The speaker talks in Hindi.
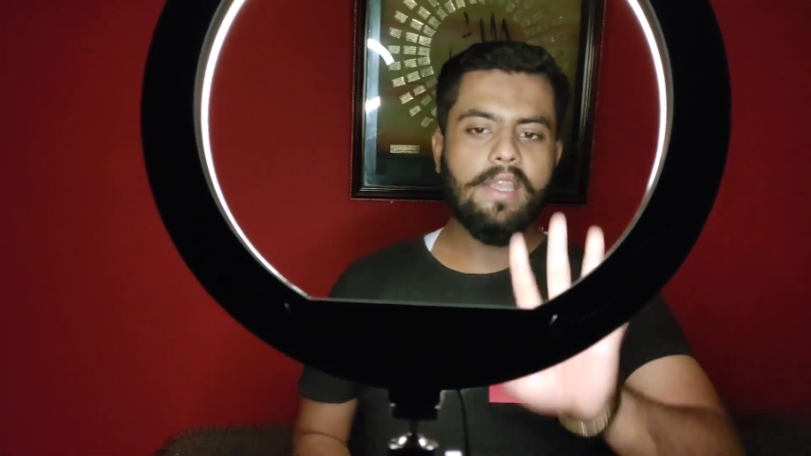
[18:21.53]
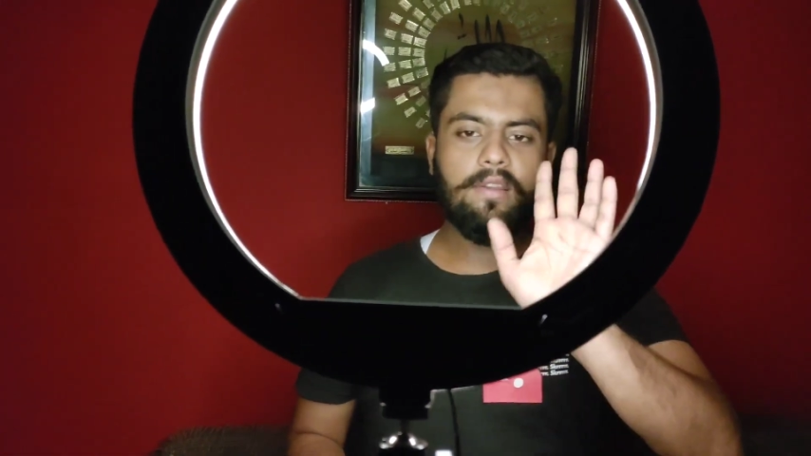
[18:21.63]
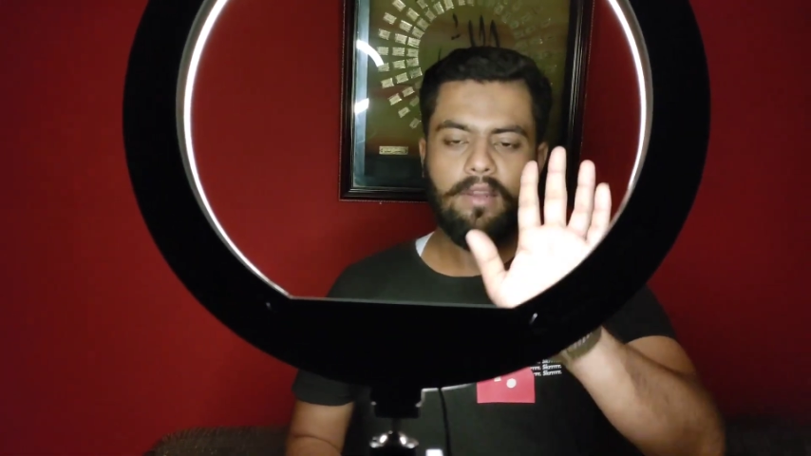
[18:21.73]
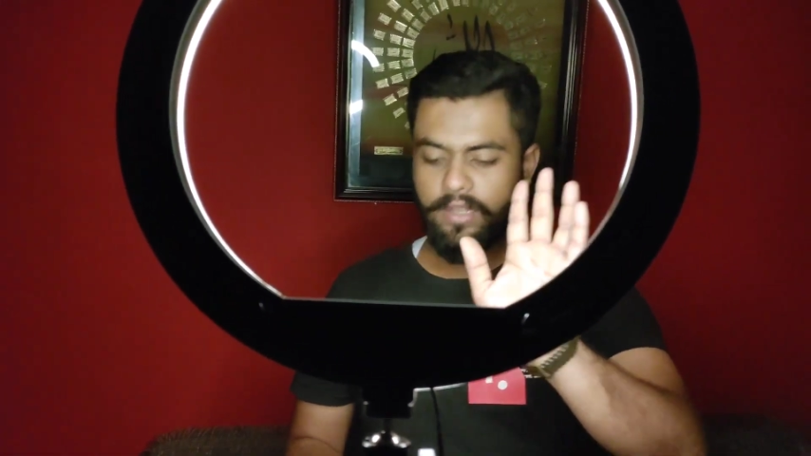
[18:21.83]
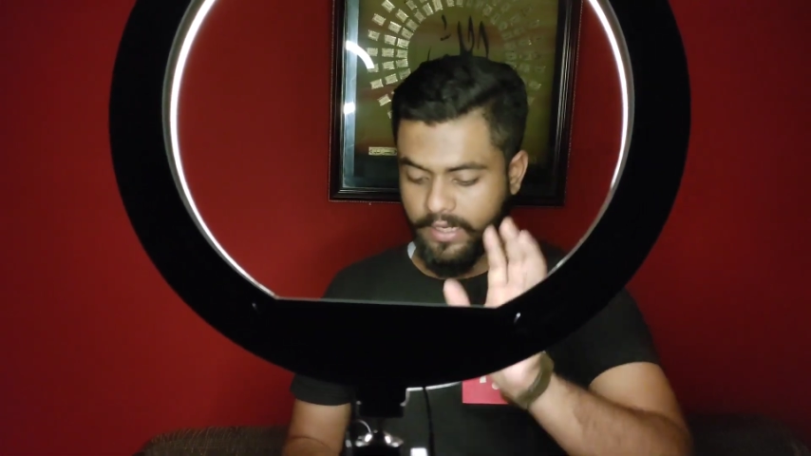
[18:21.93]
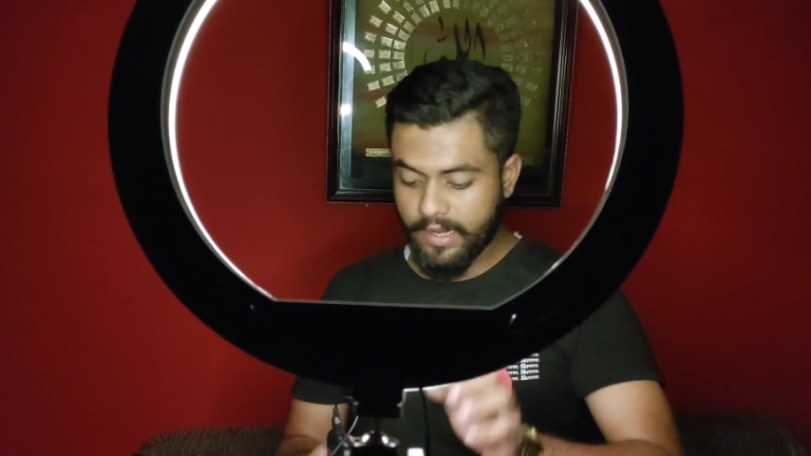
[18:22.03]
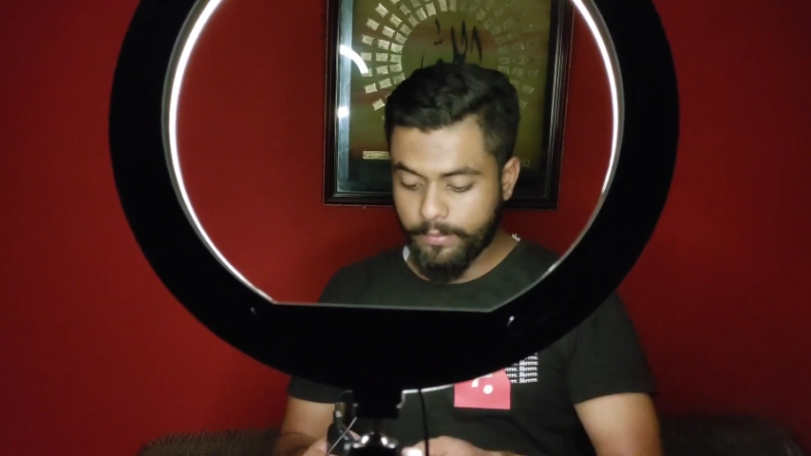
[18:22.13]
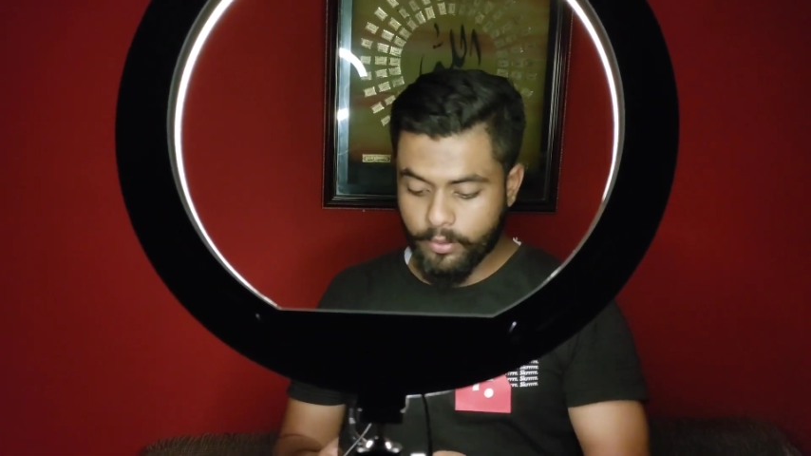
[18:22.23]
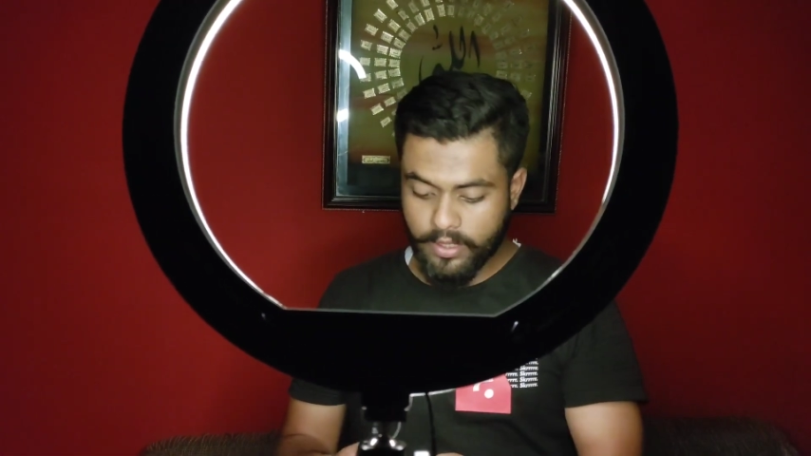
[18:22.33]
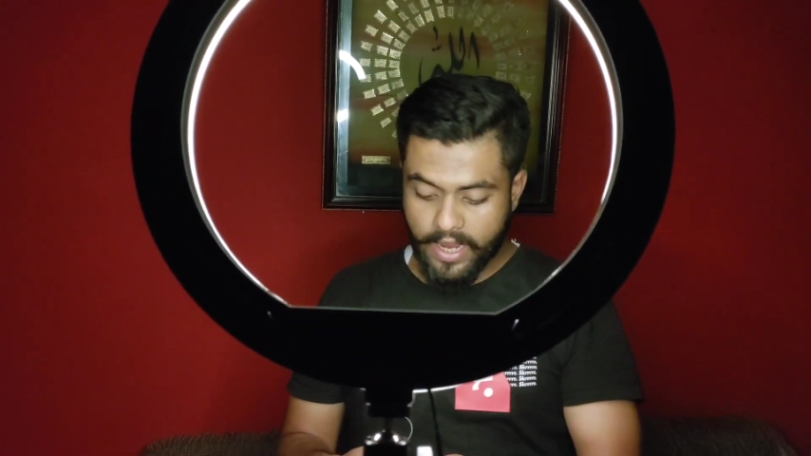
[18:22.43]
कैसा लगी
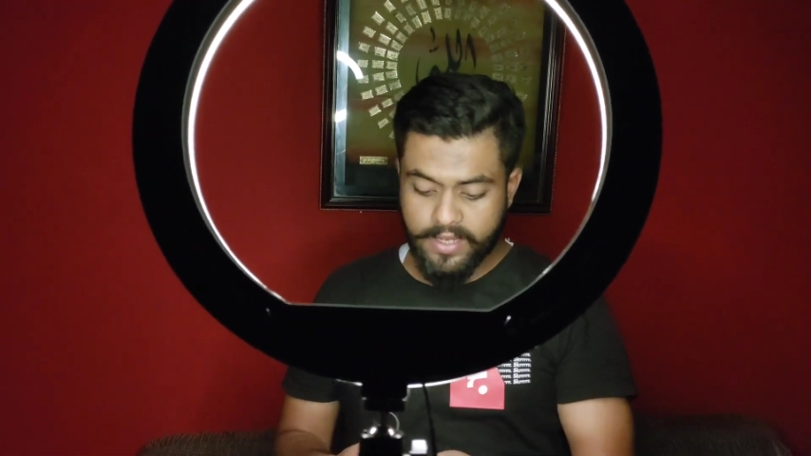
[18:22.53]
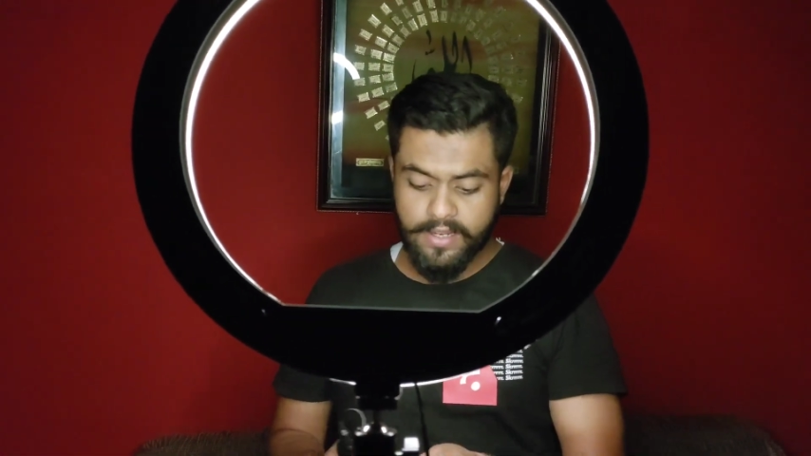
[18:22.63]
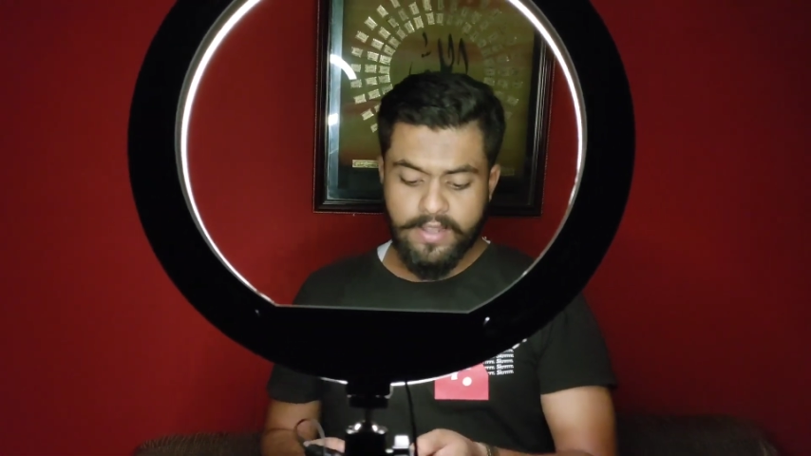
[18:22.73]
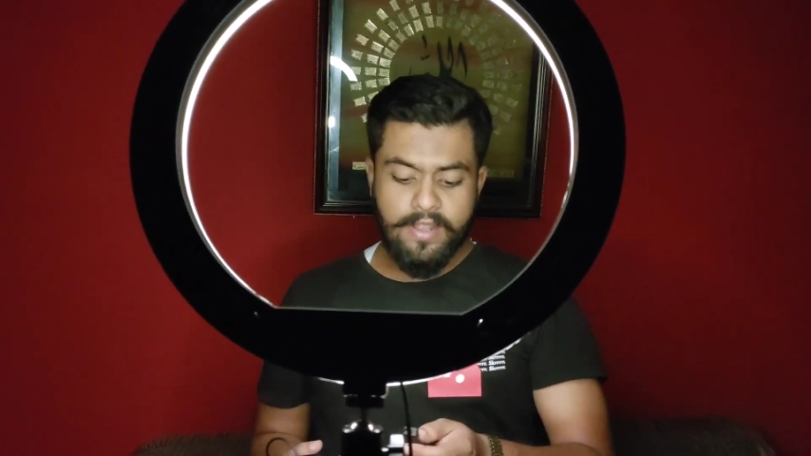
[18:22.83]
आपको लाइट